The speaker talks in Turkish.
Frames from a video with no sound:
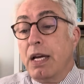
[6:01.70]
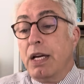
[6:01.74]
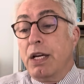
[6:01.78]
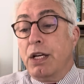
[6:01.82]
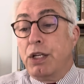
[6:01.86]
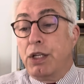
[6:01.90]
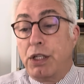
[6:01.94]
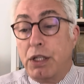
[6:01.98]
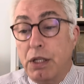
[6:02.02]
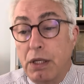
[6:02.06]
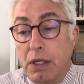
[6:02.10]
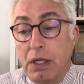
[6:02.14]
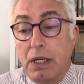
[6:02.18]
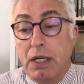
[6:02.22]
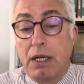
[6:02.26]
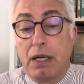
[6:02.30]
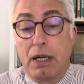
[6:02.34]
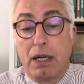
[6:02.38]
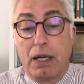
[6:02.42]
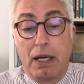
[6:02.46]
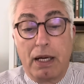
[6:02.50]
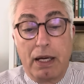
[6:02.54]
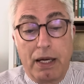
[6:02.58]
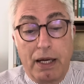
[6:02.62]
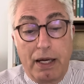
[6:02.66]
Şimdi
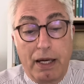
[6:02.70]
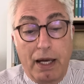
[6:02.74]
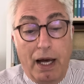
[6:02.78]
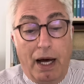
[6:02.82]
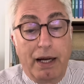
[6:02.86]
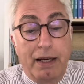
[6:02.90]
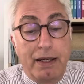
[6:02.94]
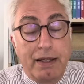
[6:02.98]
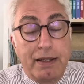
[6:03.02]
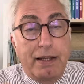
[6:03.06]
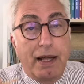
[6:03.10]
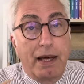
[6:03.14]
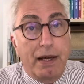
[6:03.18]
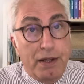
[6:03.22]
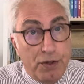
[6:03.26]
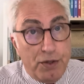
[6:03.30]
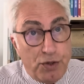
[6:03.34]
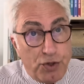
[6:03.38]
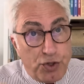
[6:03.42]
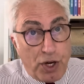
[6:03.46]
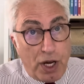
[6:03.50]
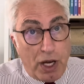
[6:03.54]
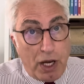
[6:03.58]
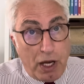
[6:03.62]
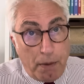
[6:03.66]
e, hani derin
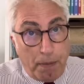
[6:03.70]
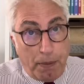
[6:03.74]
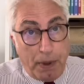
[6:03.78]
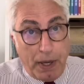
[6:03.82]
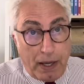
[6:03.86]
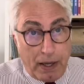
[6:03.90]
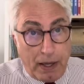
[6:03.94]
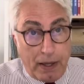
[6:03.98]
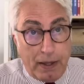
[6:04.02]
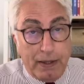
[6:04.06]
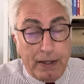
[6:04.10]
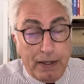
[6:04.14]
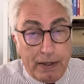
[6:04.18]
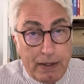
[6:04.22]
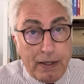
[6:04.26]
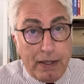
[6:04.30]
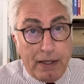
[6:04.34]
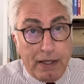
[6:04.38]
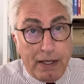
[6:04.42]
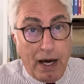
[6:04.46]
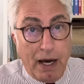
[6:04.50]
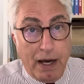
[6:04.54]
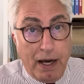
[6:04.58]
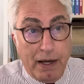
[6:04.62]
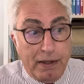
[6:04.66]
CHP
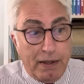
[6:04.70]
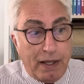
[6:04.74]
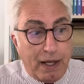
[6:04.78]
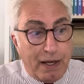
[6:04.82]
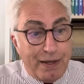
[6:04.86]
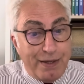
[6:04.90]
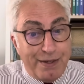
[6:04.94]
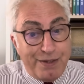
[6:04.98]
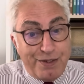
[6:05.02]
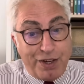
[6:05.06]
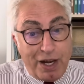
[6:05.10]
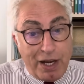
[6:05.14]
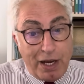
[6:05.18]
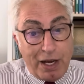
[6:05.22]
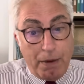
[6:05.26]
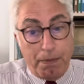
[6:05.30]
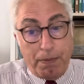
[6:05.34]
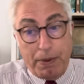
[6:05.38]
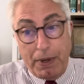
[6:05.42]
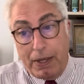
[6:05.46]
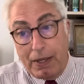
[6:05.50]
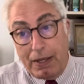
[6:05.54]
dedik ya derin CHP